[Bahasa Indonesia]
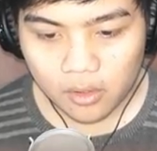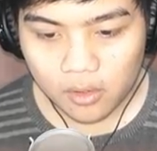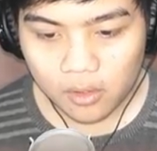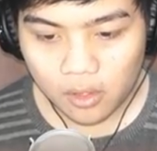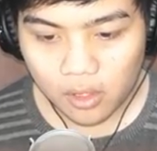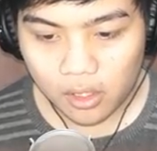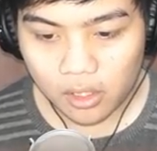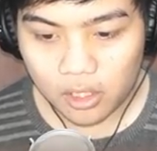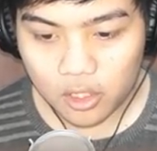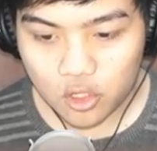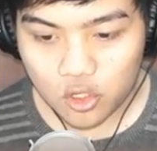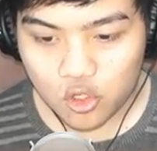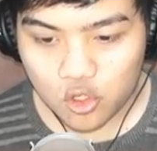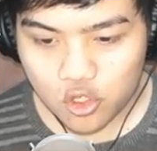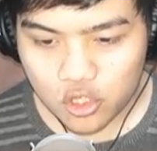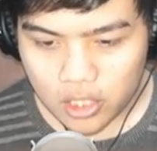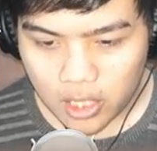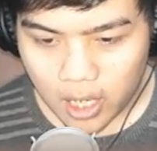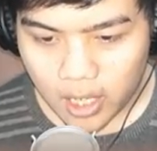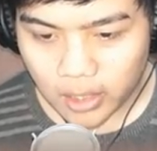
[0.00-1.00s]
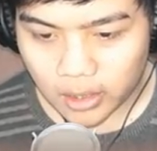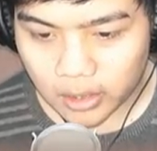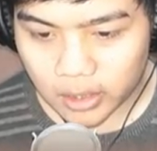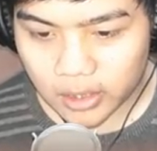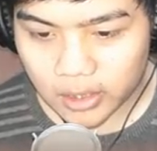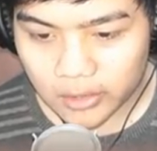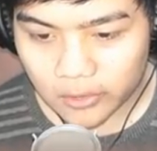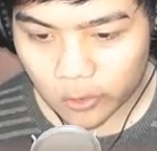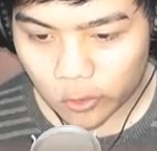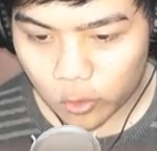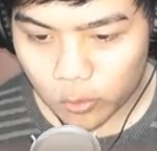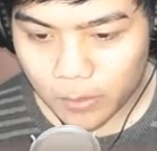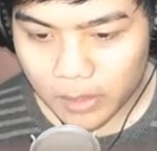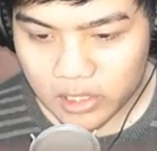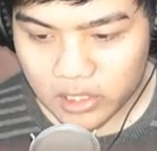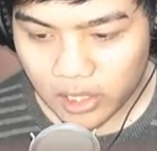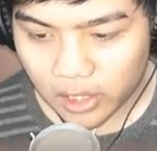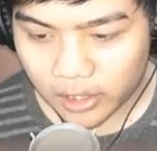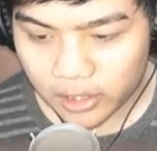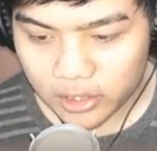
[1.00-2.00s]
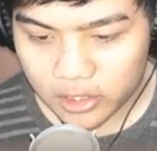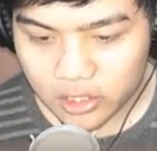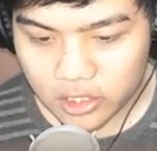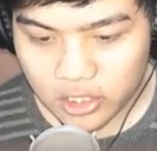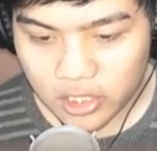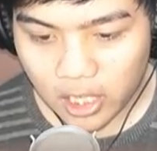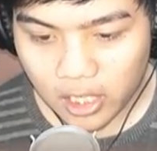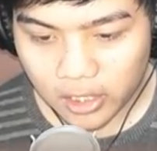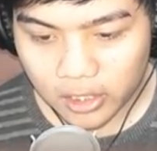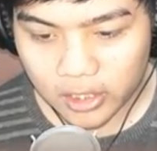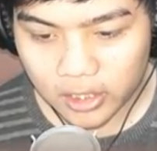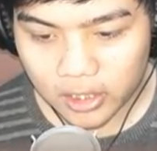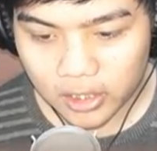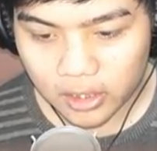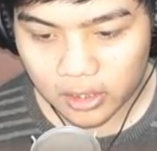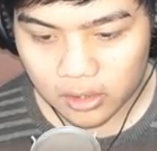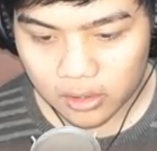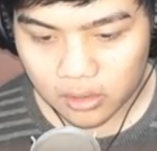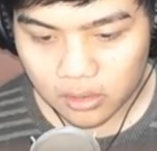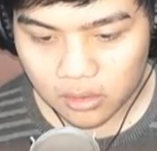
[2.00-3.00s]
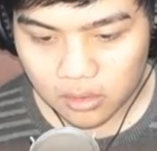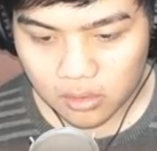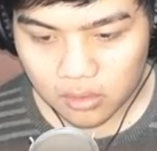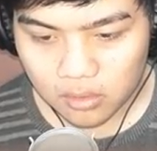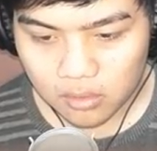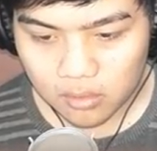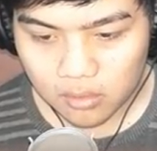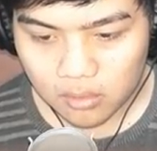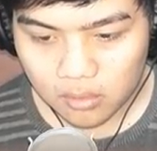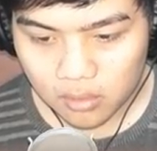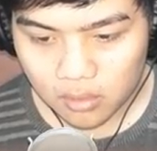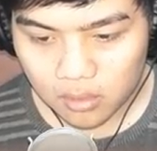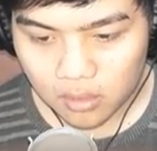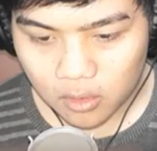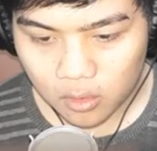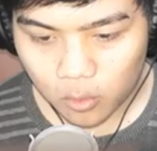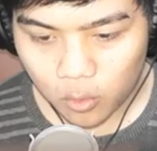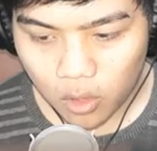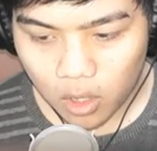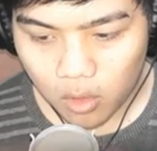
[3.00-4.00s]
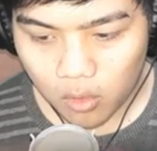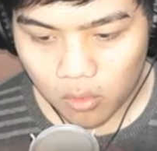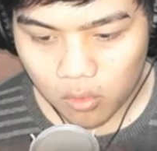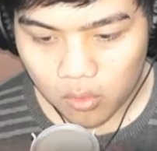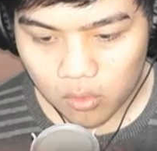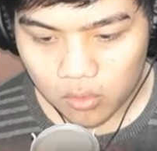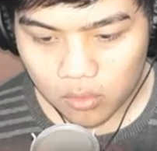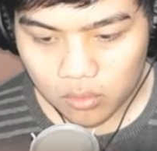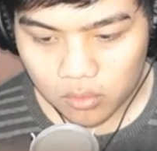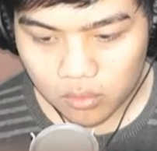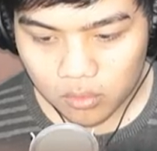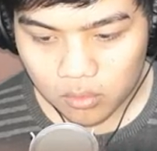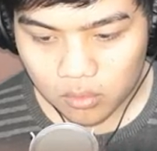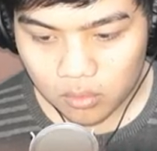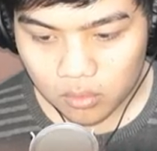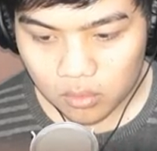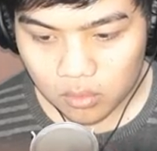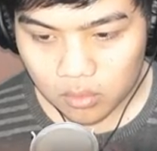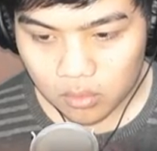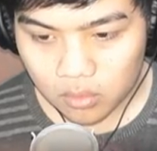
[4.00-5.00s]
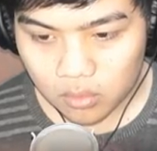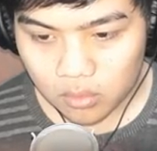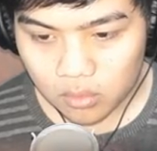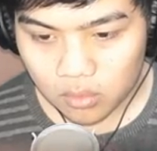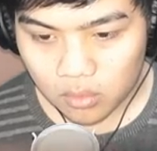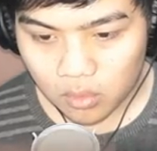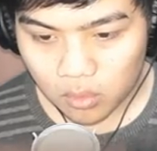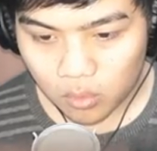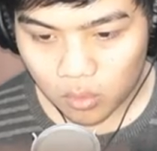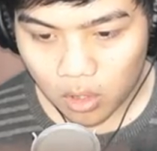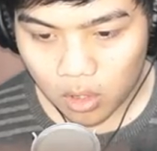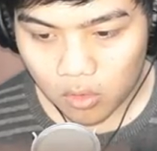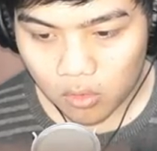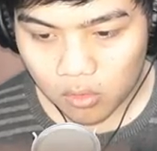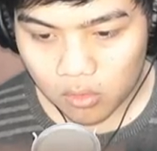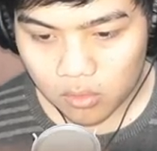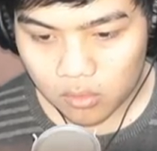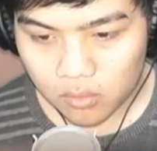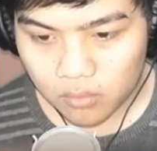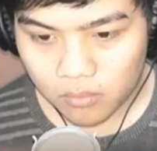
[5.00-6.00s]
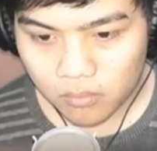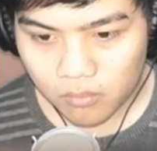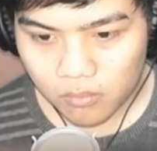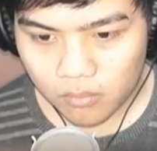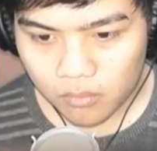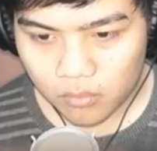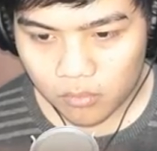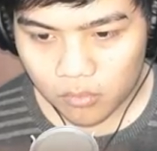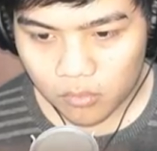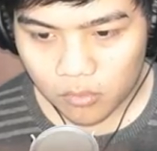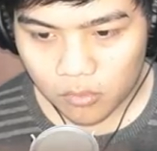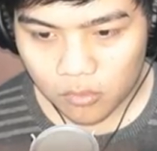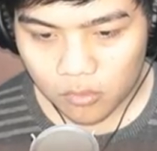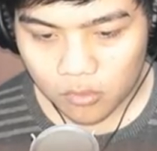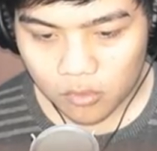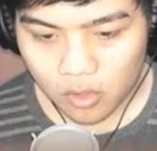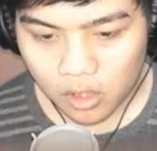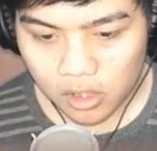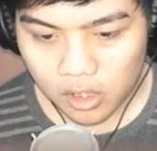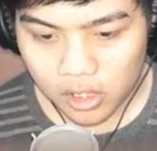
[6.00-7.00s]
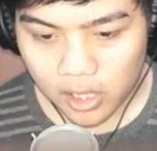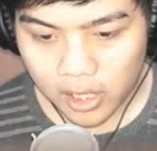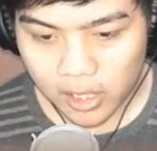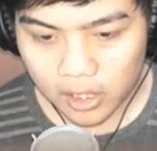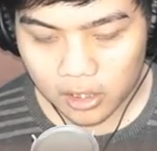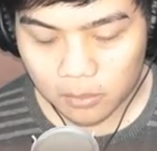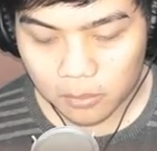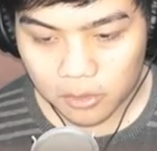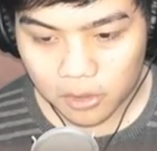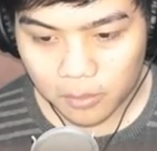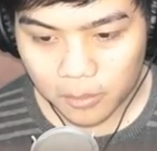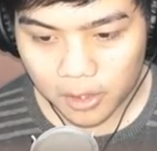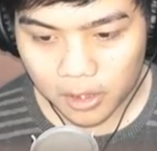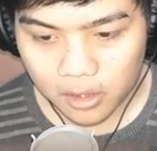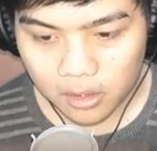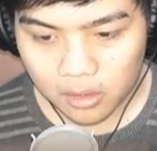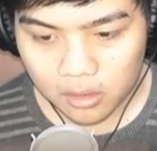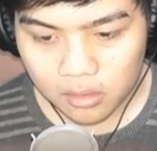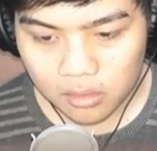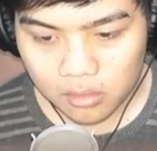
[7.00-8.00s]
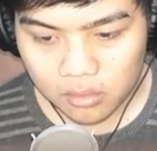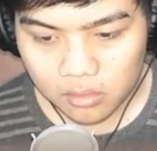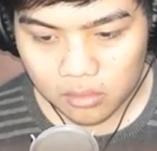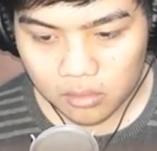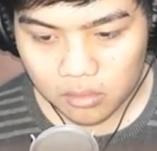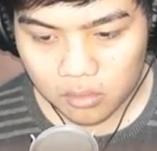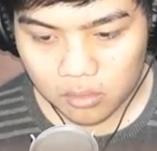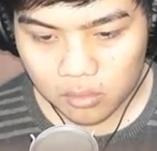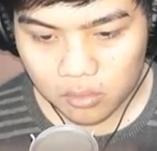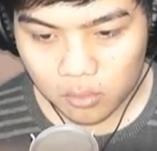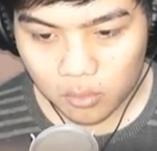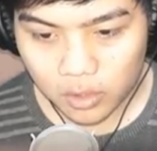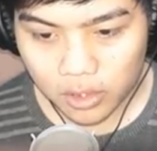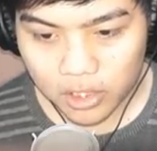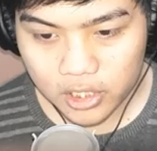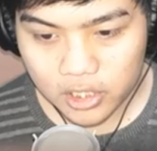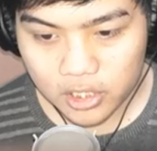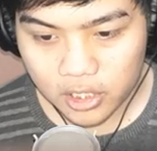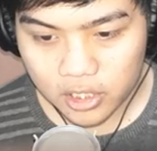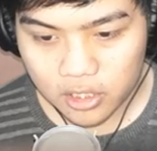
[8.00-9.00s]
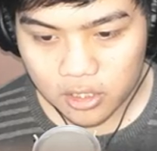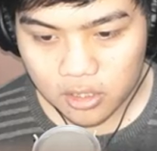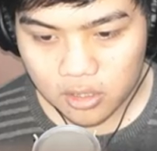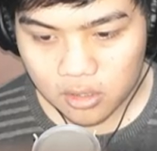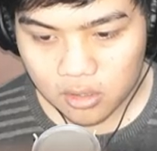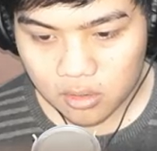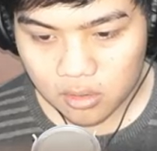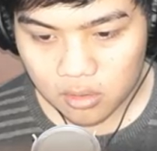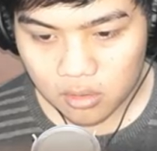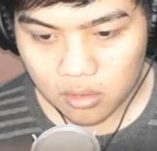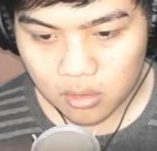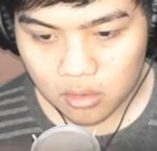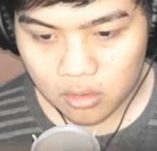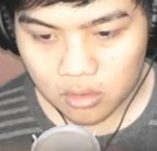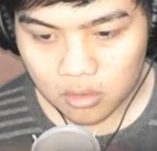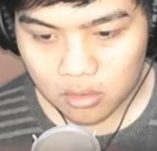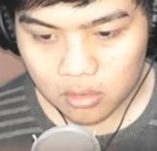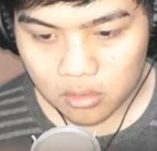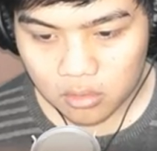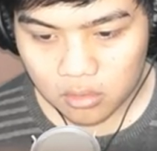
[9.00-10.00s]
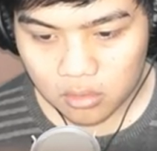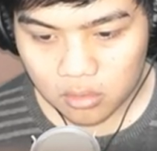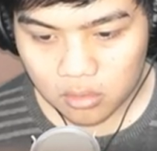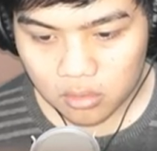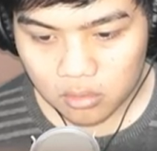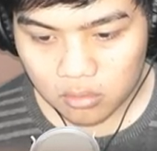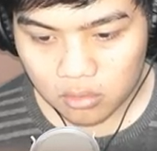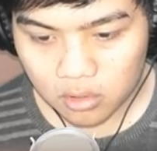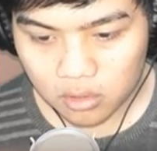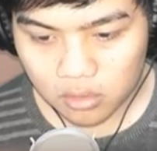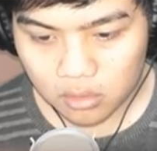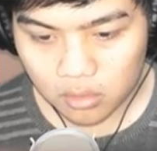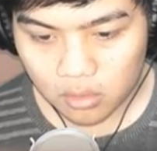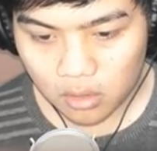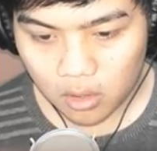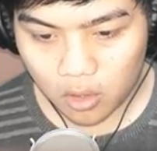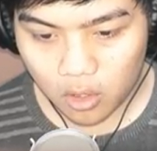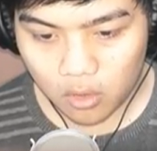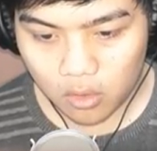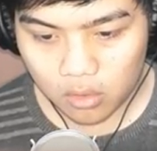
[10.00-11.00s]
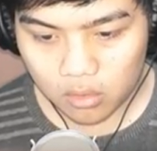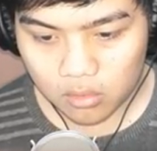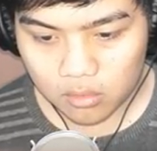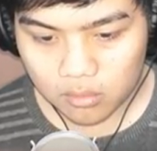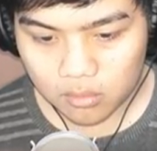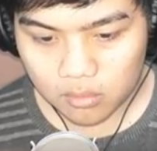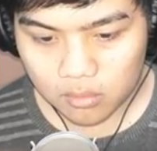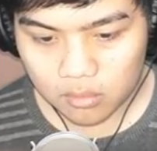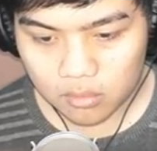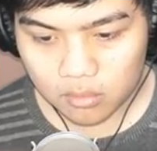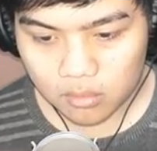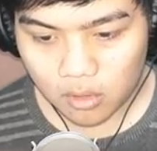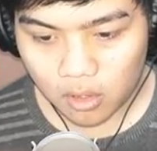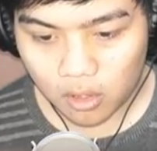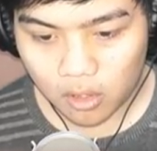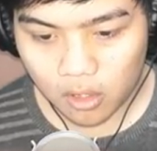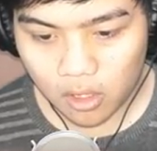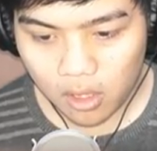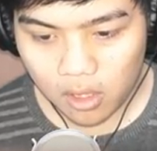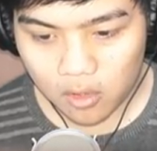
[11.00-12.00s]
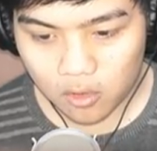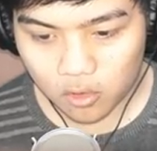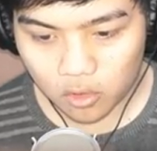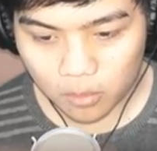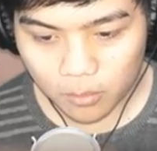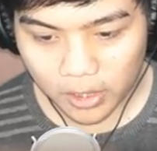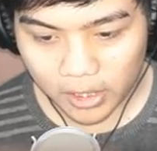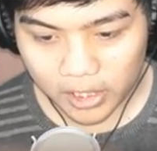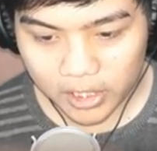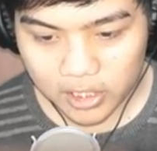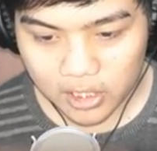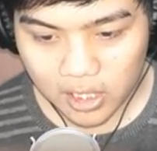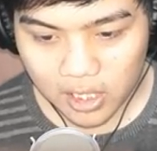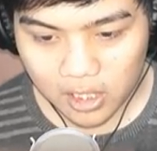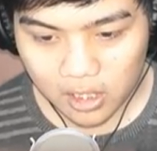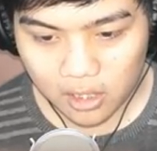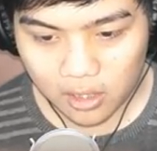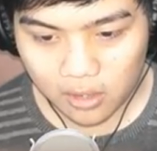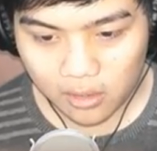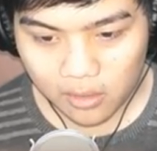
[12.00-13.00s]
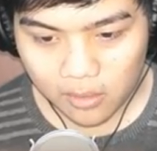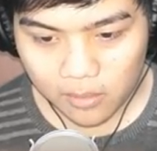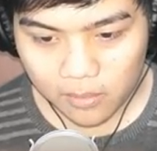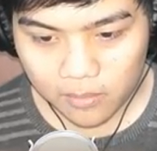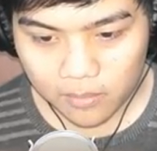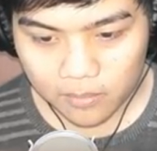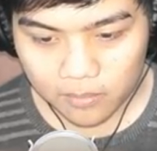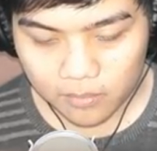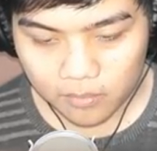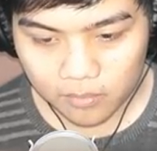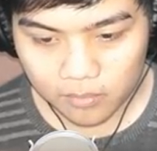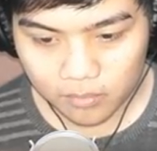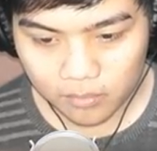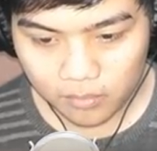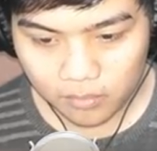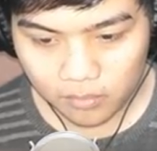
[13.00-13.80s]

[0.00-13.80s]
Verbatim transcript: Ada Cager Rumah sakit Cager Wow. Wow. Ada darah, teman-teman. What is this? What? Oh. Oh, urban legend lagi. Hmm?